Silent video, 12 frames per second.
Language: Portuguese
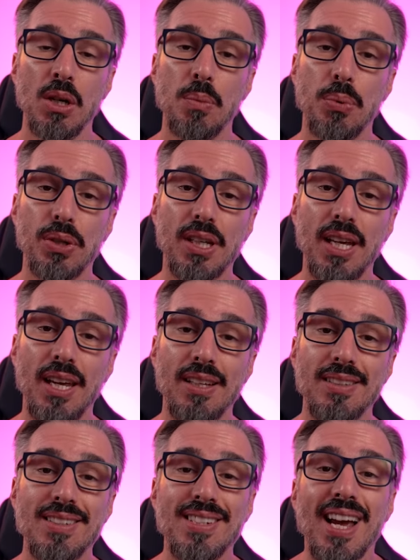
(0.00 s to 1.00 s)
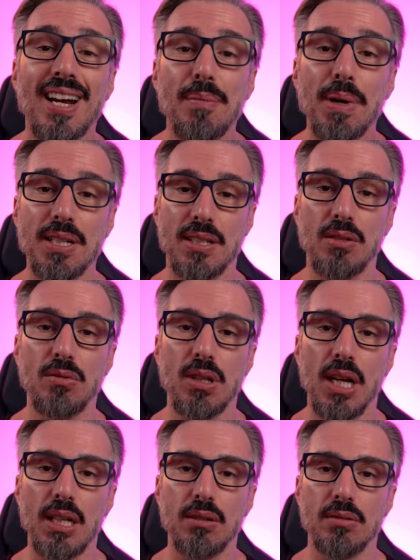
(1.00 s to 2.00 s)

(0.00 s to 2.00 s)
porque gera mais resultado.